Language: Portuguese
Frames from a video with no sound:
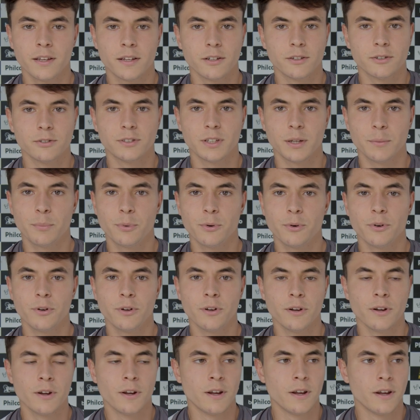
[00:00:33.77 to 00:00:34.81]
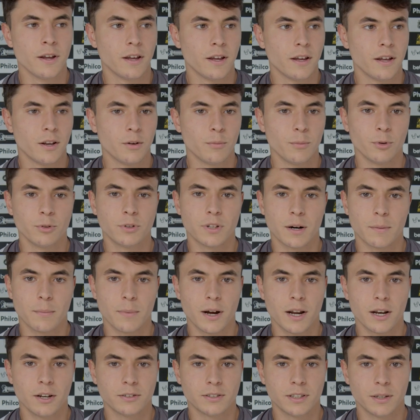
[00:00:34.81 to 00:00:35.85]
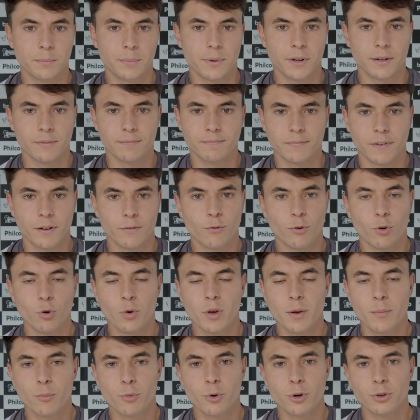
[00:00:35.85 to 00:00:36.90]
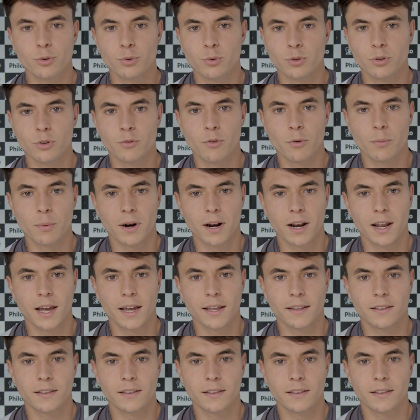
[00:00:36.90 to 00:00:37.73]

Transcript: Eu sempre, é, no meu trabalho, eu sempre evolui muito quando eu vou para lá,